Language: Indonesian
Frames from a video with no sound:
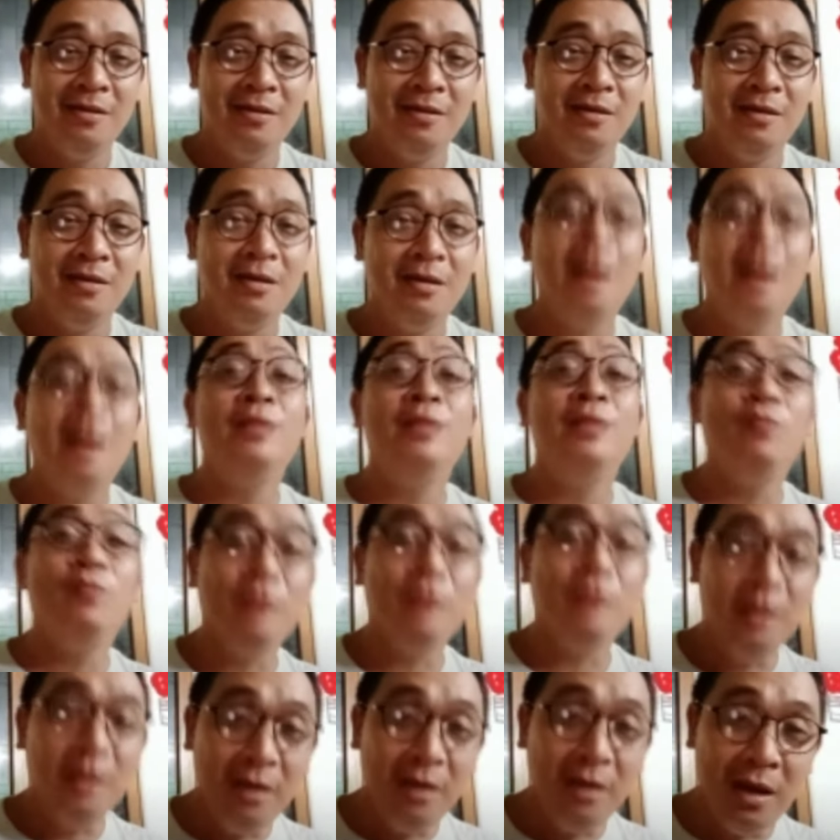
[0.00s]
ada
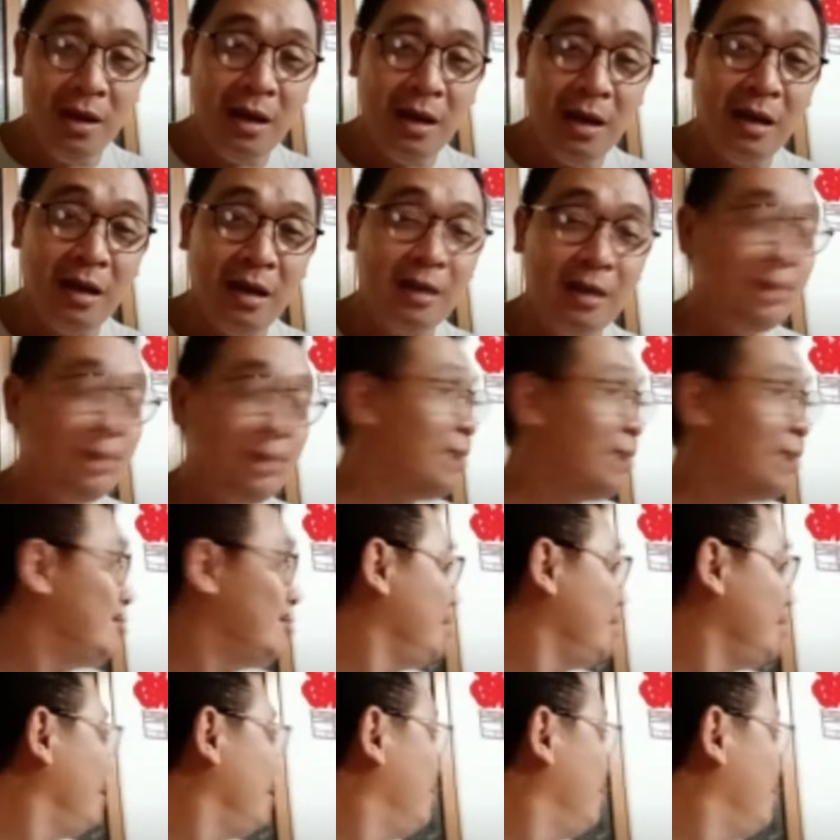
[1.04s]
buktinya Nah, kan
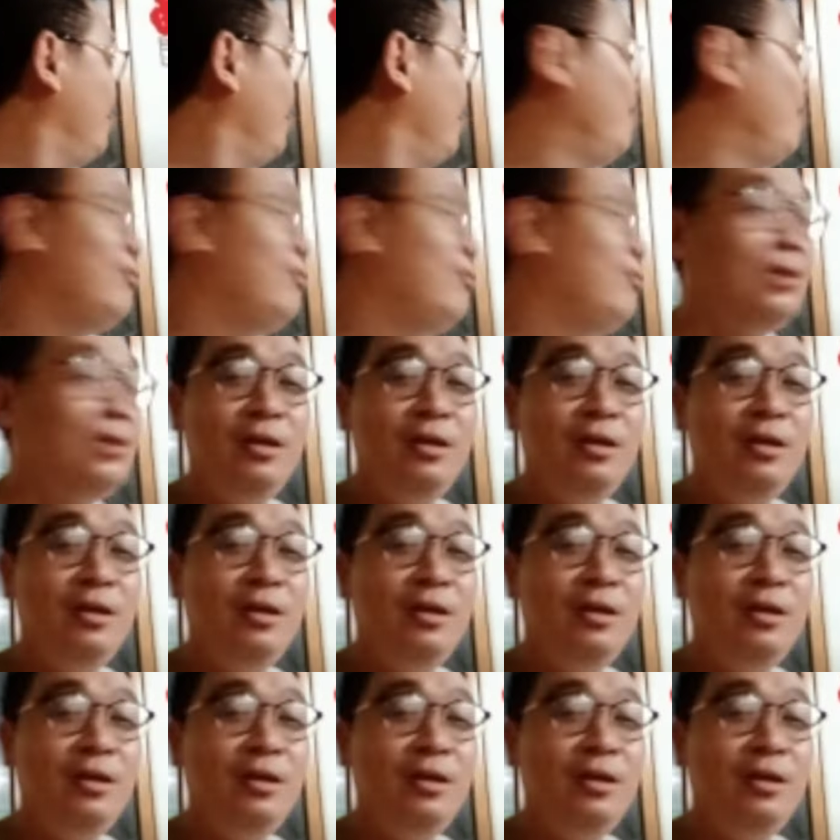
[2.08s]
harusnya gitu.